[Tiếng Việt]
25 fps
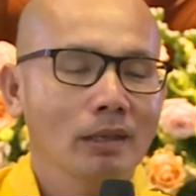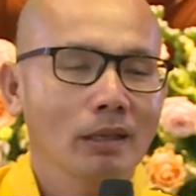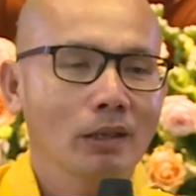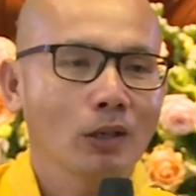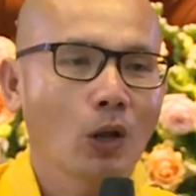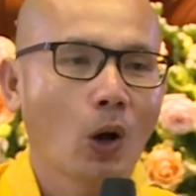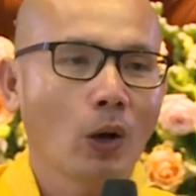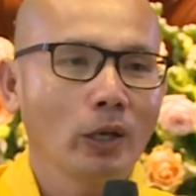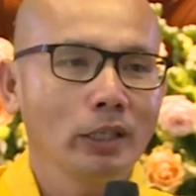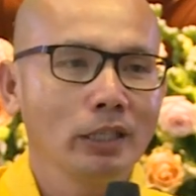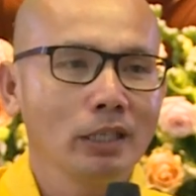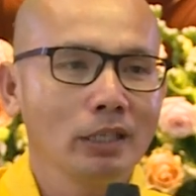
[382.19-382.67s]

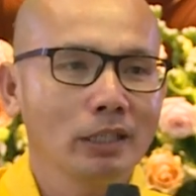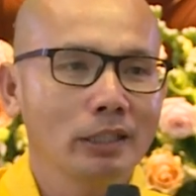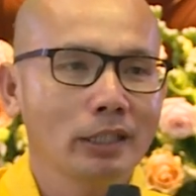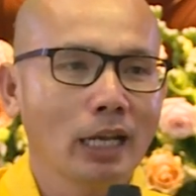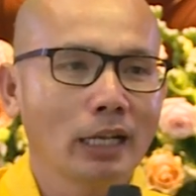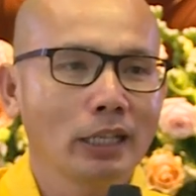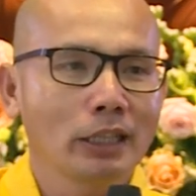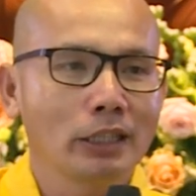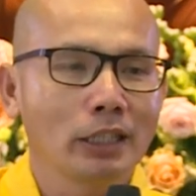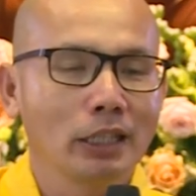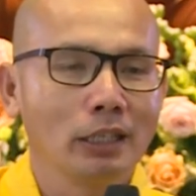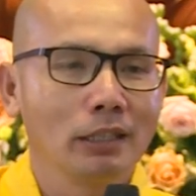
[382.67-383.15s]
Nói như
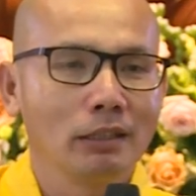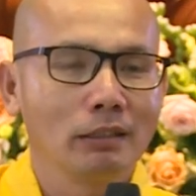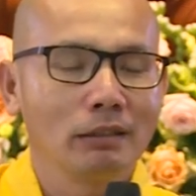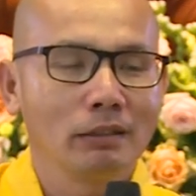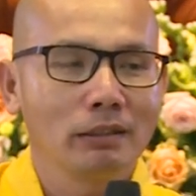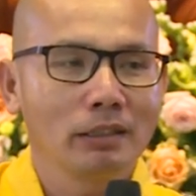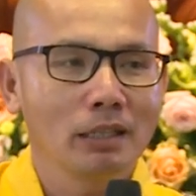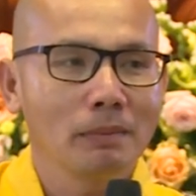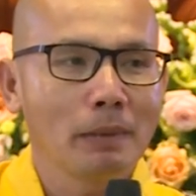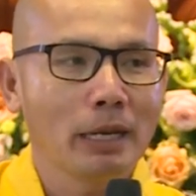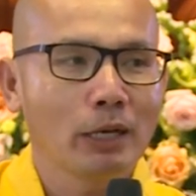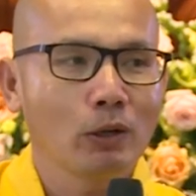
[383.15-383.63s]
danh từ
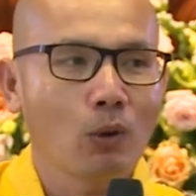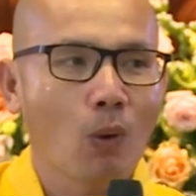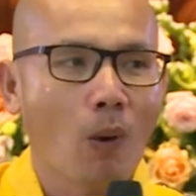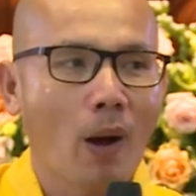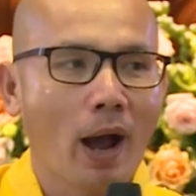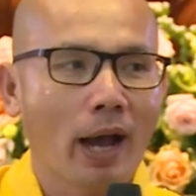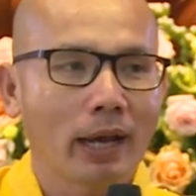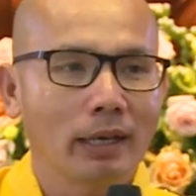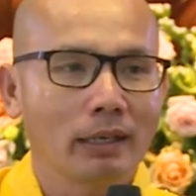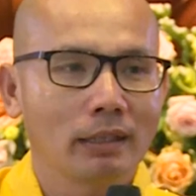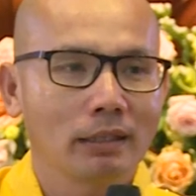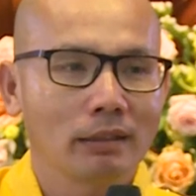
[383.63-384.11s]
như bên
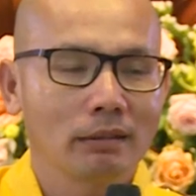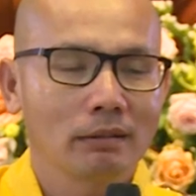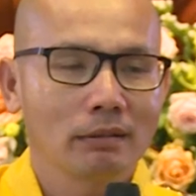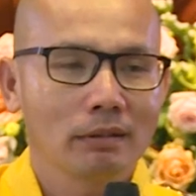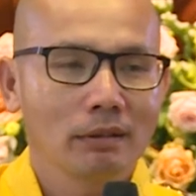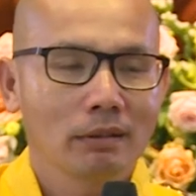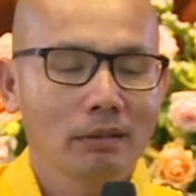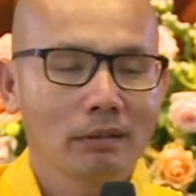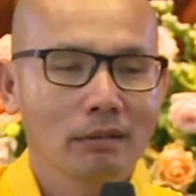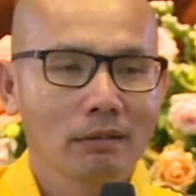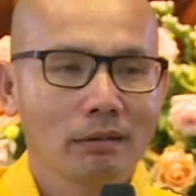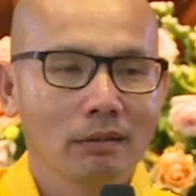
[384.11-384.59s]
ngoài
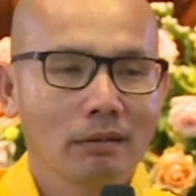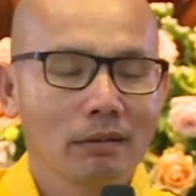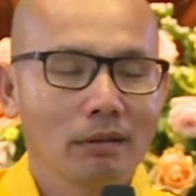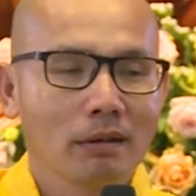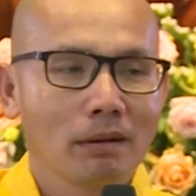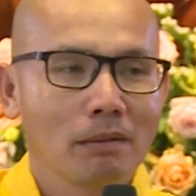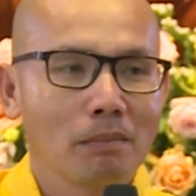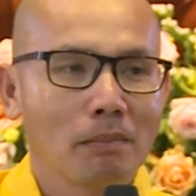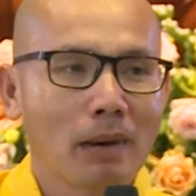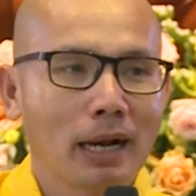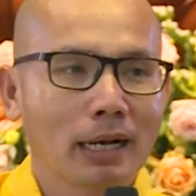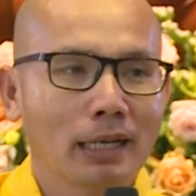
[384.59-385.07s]

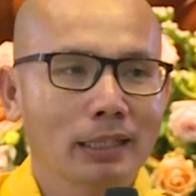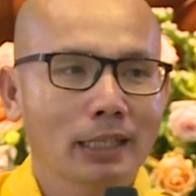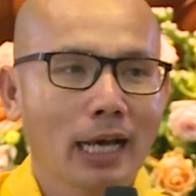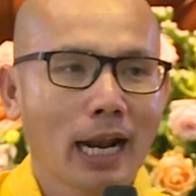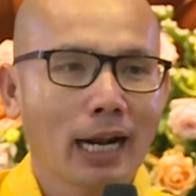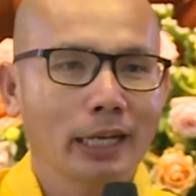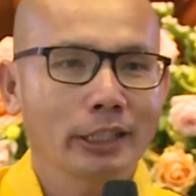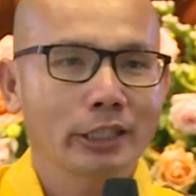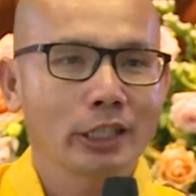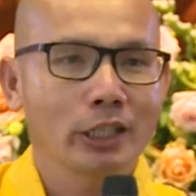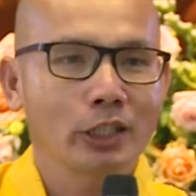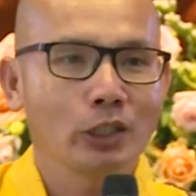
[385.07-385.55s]
mà người ta
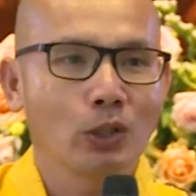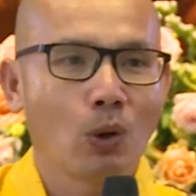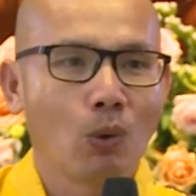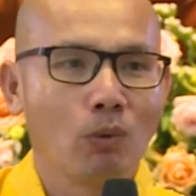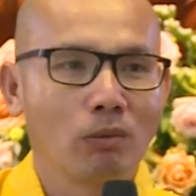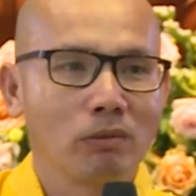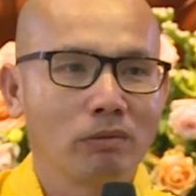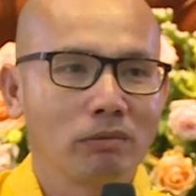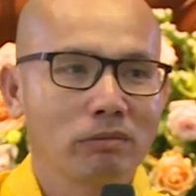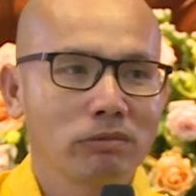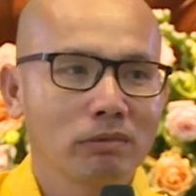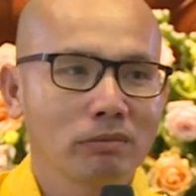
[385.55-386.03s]
đang sử
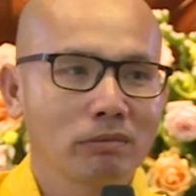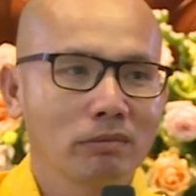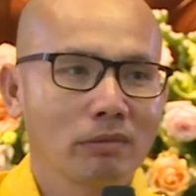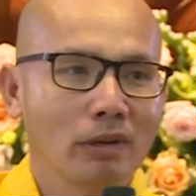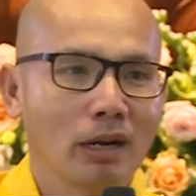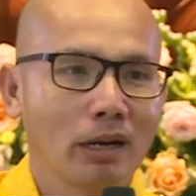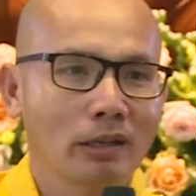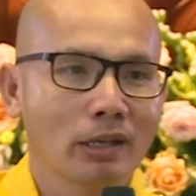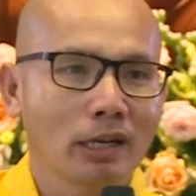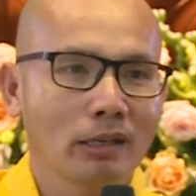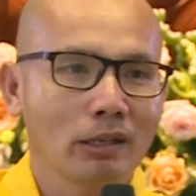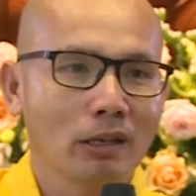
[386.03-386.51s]
dụng
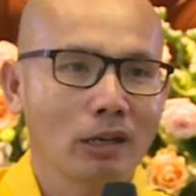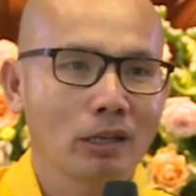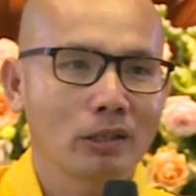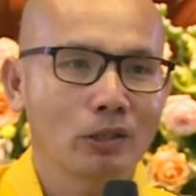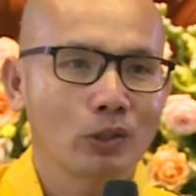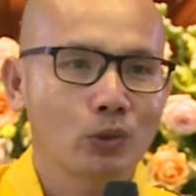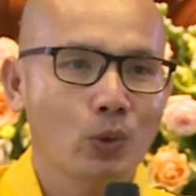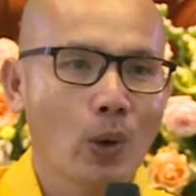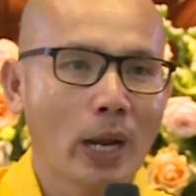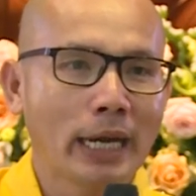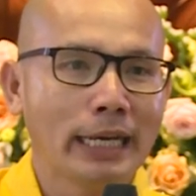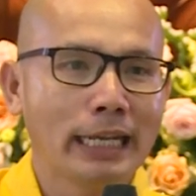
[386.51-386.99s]
là rất là
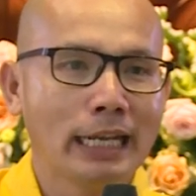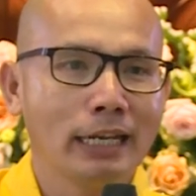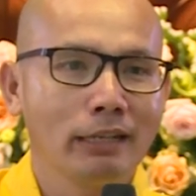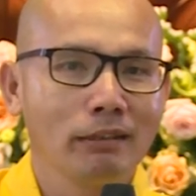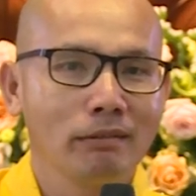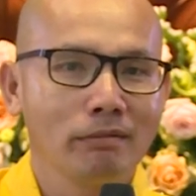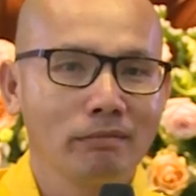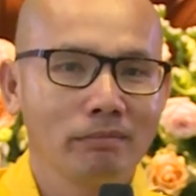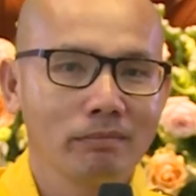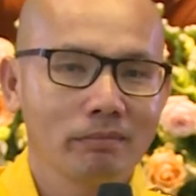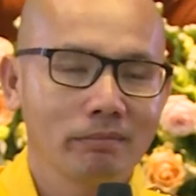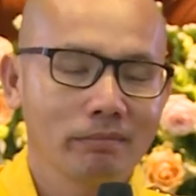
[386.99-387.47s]

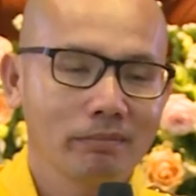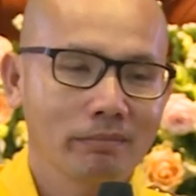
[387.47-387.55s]
trending.